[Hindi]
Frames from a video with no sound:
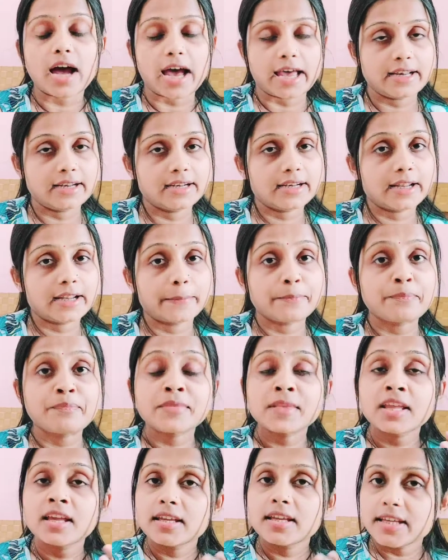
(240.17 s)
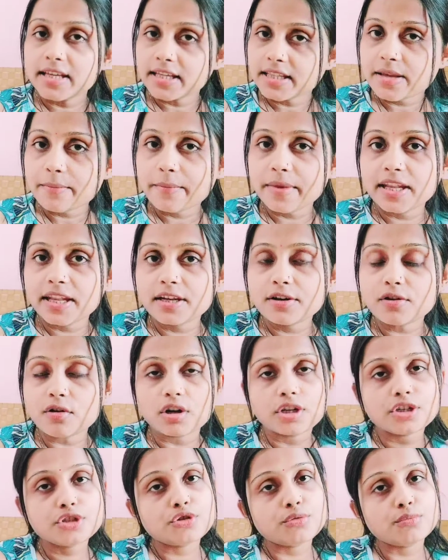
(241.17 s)
आयरन है ये थी मेरी
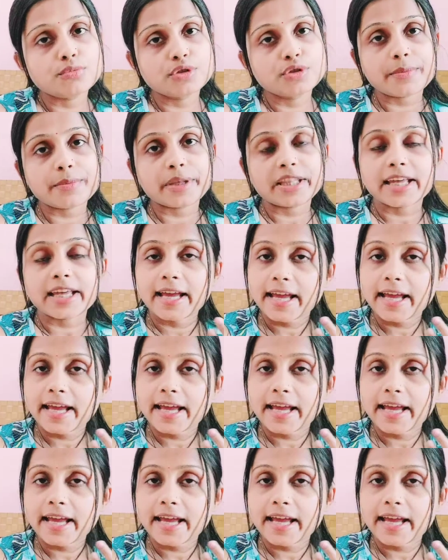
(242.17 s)
नॉलेज जो मुझे पता